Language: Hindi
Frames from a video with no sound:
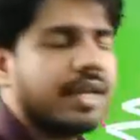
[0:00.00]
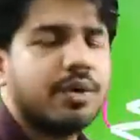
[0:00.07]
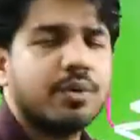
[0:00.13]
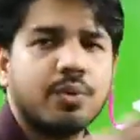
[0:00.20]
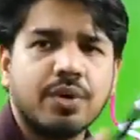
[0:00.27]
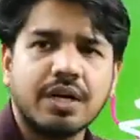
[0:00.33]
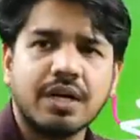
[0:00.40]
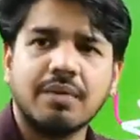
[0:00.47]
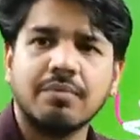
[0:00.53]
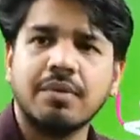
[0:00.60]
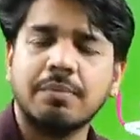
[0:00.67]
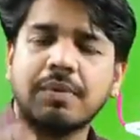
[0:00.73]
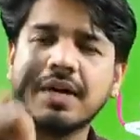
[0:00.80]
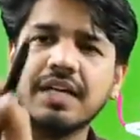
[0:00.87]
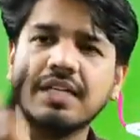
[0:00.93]
कोटा में
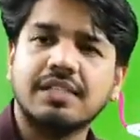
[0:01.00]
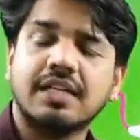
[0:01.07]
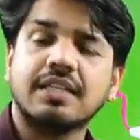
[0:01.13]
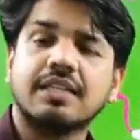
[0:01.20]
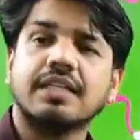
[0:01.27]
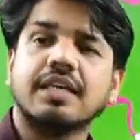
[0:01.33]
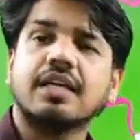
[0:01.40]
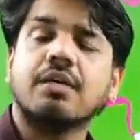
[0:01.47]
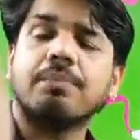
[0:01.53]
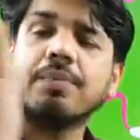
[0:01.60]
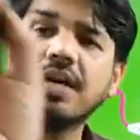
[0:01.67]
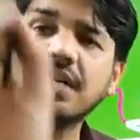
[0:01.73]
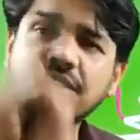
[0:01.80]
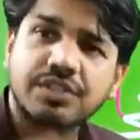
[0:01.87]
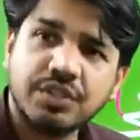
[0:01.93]
पाई जाती है
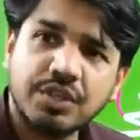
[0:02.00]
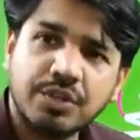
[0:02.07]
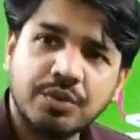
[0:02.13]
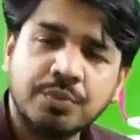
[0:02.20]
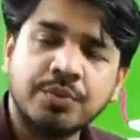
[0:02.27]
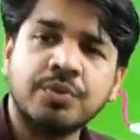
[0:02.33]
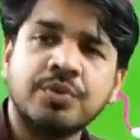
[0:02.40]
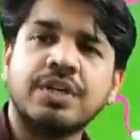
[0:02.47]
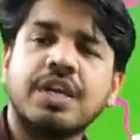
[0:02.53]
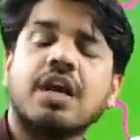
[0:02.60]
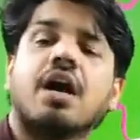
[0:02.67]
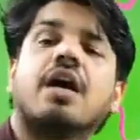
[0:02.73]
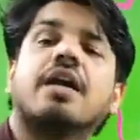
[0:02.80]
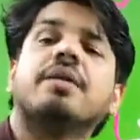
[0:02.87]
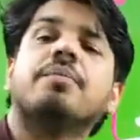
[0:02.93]
कपास के लिए उपयोगी
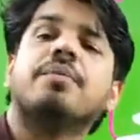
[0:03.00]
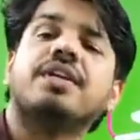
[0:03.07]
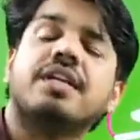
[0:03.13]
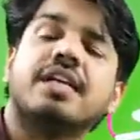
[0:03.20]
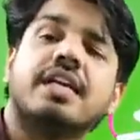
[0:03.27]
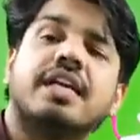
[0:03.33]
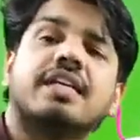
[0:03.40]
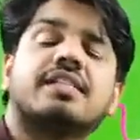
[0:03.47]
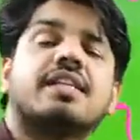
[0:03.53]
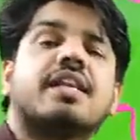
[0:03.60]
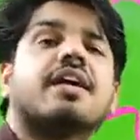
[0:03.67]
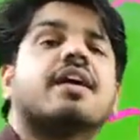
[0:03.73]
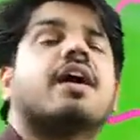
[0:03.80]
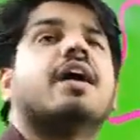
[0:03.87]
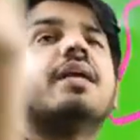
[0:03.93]
काली मिट्टी है इसलिए
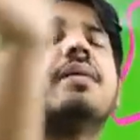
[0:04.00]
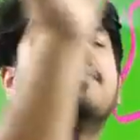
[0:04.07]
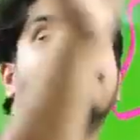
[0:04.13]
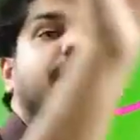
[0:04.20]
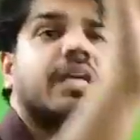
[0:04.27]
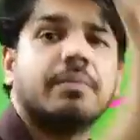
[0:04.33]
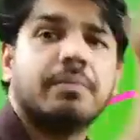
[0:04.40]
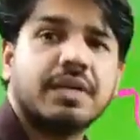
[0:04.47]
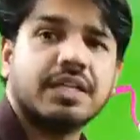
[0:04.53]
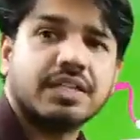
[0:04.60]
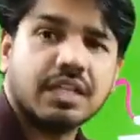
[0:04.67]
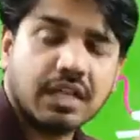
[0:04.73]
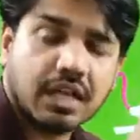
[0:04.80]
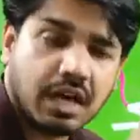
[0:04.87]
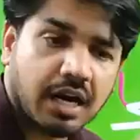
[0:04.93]
काले बनेंगे
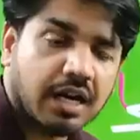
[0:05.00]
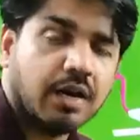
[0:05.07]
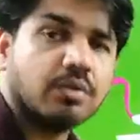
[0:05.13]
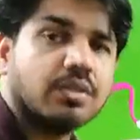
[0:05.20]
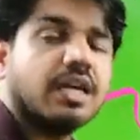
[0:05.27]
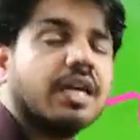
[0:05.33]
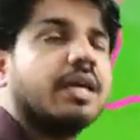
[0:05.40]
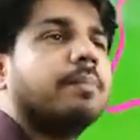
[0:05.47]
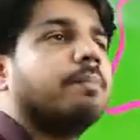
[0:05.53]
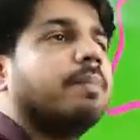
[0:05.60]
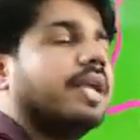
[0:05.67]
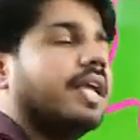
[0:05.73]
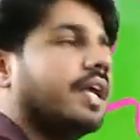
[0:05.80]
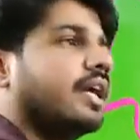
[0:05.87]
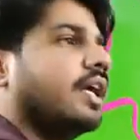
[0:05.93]
बर्तन काला होता है
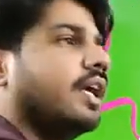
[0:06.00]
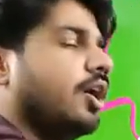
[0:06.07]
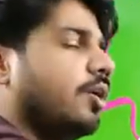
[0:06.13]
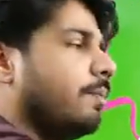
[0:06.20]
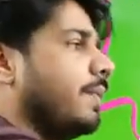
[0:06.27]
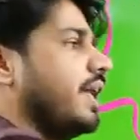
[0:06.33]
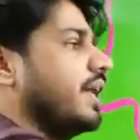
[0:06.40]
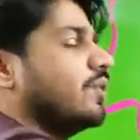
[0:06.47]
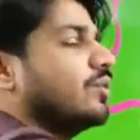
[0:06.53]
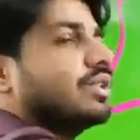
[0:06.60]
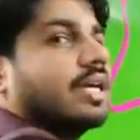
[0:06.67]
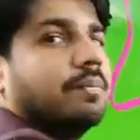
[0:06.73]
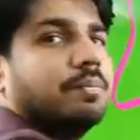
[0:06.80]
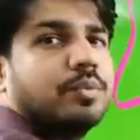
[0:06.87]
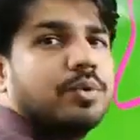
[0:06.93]
ब्लैक ब्लैक होता
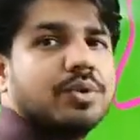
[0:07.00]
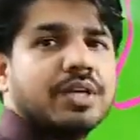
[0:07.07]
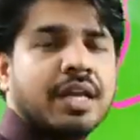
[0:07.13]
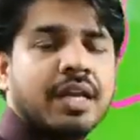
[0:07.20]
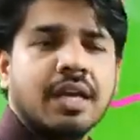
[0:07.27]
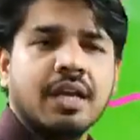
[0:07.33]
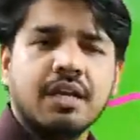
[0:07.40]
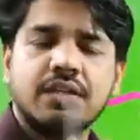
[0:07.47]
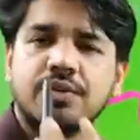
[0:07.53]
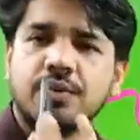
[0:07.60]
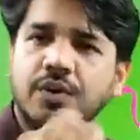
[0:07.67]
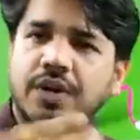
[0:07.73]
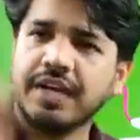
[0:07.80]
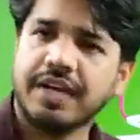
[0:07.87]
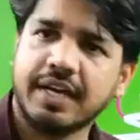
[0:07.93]
है पोटरी
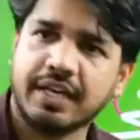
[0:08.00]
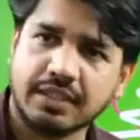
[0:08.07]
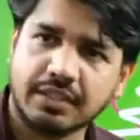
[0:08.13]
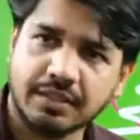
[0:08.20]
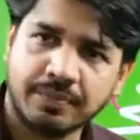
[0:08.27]
हो गया याद